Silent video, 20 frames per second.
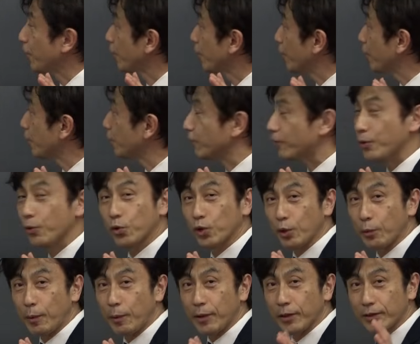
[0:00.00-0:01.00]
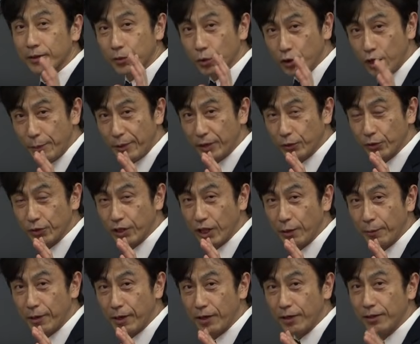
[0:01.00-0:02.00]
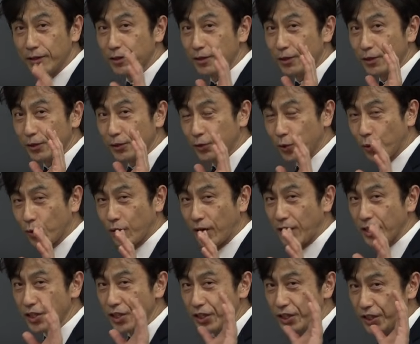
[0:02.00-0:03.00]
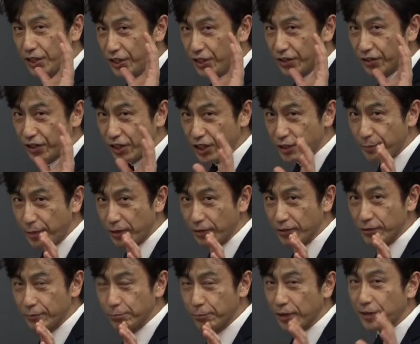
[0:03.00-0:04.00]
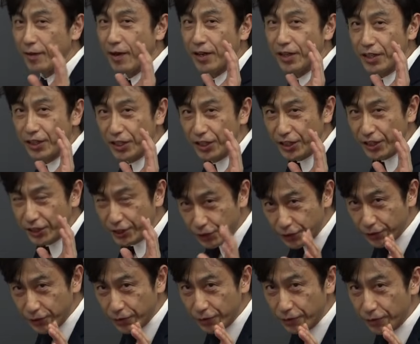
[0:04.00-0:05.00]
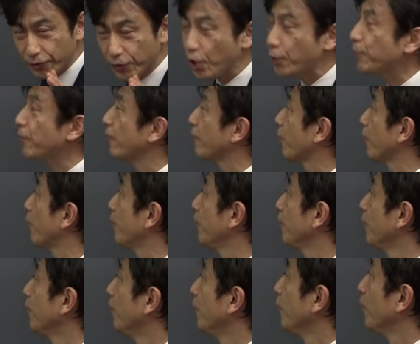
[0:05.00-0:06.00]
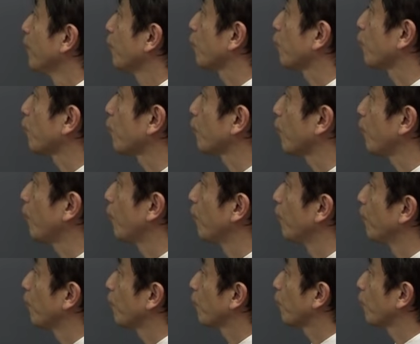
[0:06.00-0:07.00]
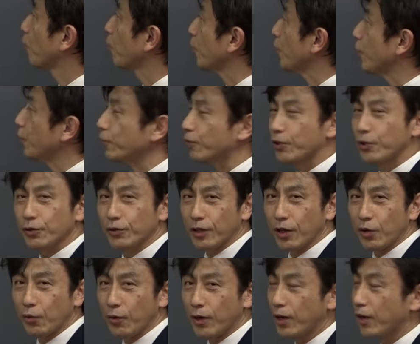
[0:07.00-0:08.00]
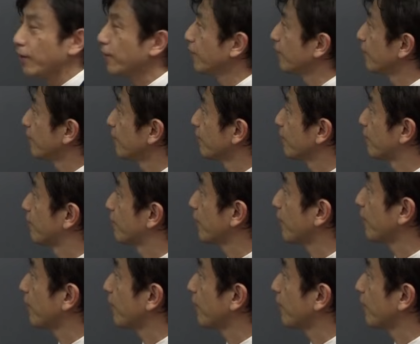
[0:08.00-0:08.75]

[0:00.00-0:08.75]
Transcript: 犬っていう言葉はどんな意味かといったらば、どこかに行ってしまう、また行くって意味ですよ。そうするとこの犬っていう単語は図